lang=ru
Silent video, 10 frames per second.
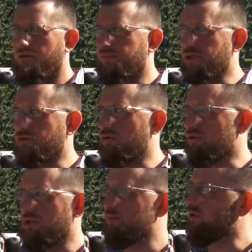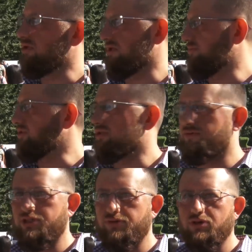Происходит у нас много
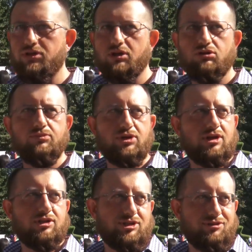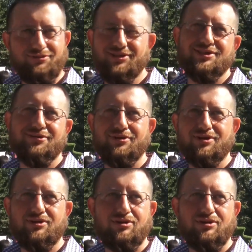необычного сегодня, огромное количество выставок.